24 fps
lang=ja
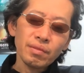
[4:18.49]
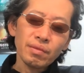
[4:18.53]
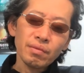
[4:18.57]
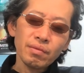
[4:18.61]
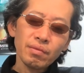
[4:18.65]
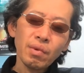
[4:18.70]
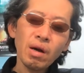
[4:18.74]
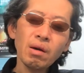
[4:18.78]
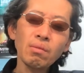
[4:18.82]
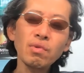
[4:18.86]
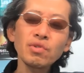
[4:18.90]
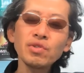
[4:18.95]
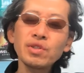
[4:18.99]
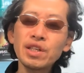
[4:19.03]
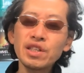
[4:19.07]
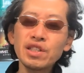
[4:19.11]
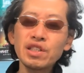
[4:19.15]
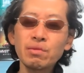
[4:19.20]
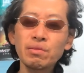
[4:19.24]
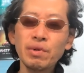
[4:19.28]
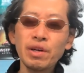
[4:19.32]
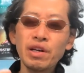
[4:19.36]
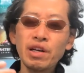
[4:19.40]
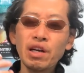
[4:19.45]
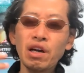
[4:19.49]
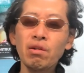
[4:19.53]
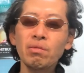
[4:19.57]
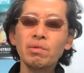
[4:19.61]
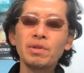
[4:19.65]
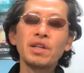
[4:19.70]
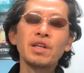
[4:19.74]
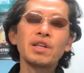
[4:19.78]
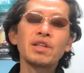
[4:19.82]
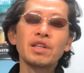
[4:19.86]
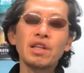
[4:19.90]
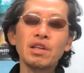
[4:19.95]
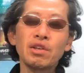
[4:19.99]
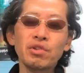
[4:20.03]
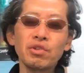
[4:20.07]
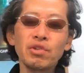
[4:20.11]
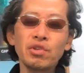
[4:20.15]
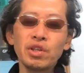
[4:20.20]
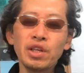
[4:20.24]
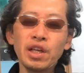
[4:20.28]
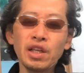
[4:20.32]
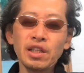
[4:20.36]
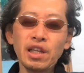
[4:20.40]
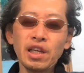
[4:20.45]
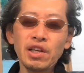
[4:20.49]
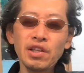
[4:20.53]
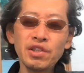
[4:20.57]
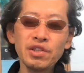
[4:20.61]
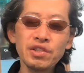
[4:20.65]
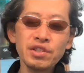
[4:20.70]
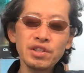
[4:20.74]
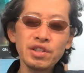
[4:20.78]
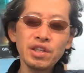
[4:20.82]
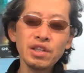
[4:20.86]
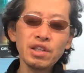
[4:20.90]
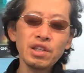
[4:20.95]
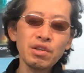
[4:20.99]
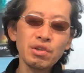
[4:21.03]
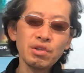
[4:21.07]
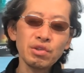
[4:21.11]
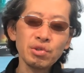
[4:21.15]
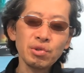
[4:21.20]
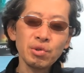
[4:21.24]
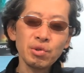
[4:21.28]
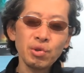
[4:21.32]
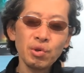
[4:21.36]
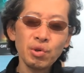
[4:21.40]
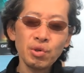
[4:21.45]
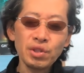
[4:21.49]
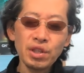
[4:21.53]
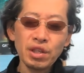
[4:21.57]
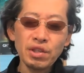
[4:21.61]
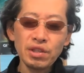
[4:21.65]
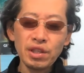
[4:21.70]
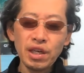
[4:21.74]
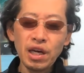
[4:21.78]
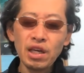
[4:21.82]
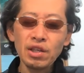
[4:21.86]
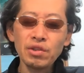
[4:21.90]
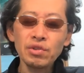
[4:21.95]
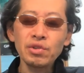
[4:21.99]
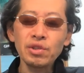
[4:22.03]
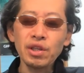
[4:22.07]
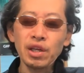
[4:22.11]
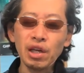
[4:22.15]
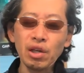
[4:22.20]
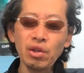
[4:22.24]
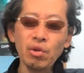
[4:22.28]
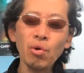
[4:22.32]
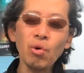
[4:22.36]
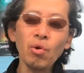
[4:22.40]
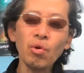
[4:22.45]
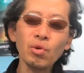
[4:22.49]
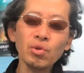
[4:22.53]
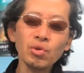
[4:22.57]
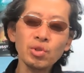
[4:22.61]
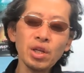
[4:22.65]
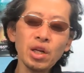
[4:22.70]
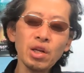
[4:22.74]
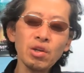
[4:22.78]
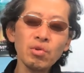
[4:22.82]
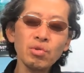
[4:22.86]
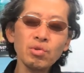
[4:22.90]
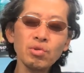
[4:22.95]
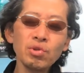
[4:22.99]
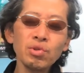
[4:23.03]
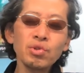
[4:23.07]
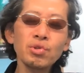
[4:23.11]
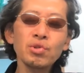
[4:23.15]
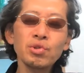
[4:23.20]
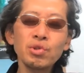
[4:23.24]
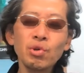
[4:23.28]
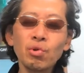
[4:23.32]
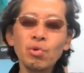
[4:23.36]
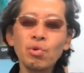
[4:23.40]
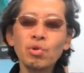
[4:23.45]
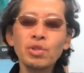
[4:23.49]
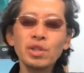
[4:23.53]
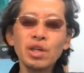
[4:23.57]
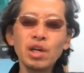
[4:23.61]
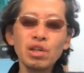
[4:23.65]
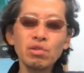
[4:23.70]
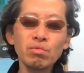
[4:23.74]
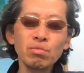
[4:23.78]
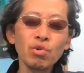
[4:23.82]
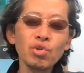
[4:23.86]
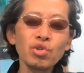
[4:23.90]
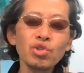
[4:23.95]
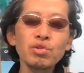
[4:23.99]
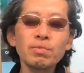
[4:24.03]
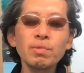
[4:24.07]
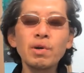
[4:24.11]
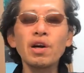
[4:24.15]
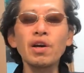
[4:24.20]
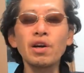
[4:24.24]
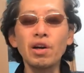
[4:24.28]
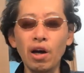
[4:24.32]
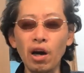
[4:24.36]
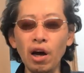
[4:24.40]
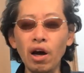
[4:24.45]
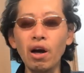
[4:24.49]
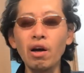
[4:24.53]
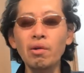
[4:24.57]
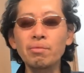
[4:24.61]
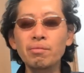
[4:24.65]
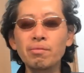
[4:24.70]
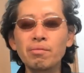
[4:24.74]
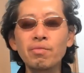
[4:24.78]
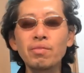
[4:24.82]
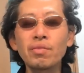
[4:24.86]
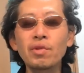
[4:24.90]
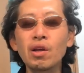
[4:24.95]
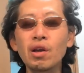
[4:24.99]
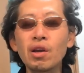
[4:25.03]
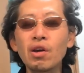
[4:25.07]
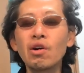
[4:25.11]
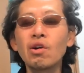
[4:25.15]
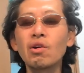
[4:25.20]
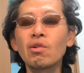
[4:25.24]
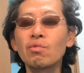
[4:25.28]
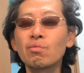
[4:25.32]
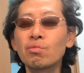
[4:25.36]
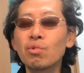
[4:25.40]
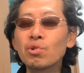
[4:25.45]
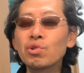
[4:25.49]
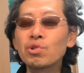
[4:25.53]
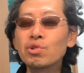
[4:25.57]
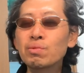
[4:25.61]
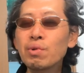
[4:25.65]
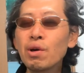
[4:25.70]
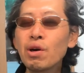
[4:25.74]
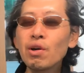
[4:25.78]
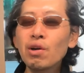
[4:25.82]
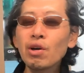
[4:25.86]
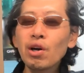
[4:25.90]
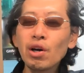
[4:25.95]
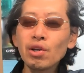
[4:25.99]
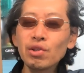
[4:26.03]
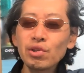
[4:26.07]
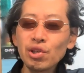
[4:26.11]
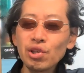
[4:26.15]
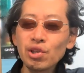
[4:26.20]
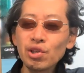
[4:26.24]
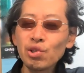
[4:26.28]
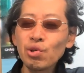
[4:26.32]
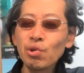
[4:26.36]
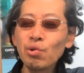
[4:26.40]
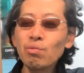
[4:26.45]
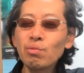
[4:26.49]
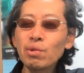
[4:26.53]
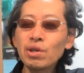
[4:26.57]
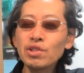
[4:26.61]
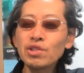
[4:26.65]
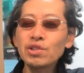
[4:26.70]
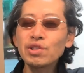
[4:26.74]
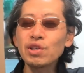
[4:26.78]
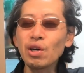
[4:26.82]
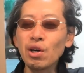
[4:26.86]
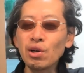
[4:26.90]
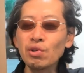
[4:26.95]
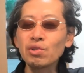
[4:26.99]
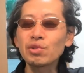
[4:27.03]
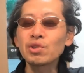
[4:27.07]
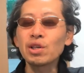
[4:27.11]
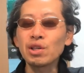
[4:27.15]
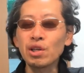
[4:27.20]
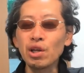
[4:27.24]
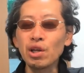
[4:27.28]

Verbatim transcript: まあ僕がいつも映画を見に行ってるキャナルシティという商業施設があるんだけど、それのすぐ横にあるモスバーガーって祇園町にあるんや